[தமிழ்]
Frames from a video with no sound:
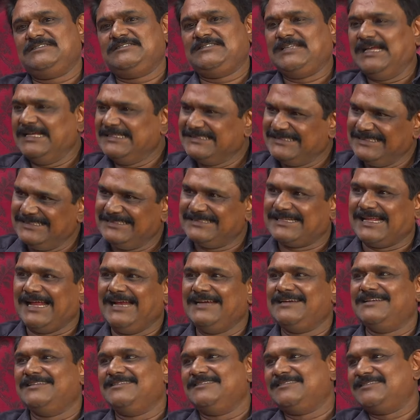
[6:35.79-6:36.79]
செக்ஸ்
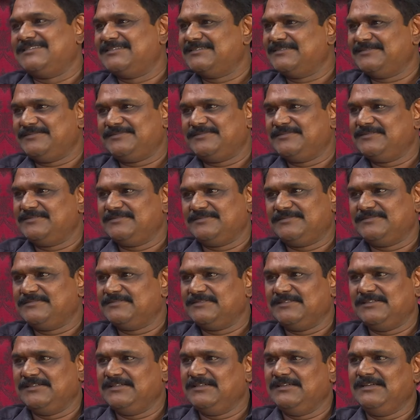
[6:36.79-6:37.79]
ஸ்கேண்டல்ஸ்
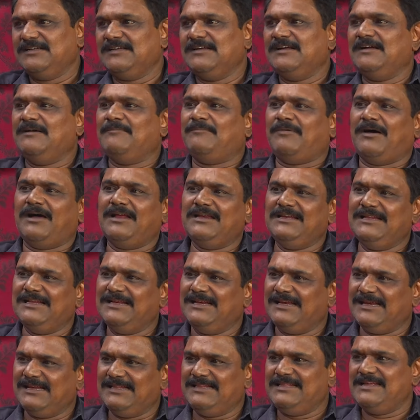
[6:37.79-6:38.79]

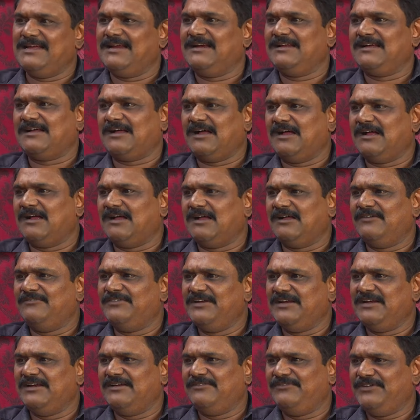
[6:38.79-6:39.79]
பாலியல் ரீதியான கா
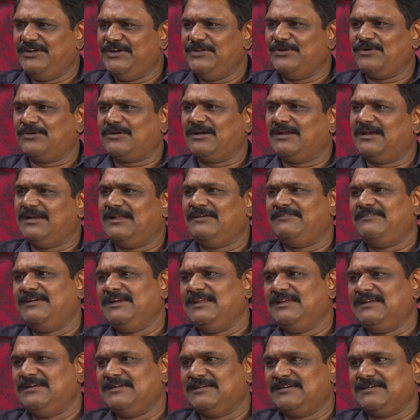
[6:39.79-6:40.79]
வீ வீடியோக்களெல்லாம்
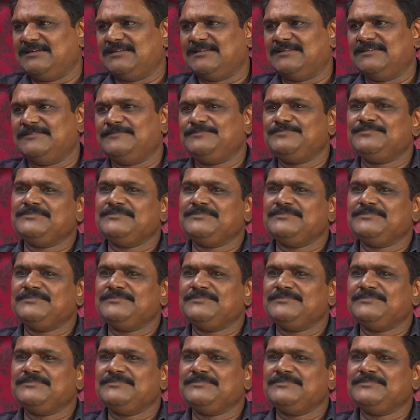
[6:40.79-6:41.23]
வெளியிட்டுக்கிட்டு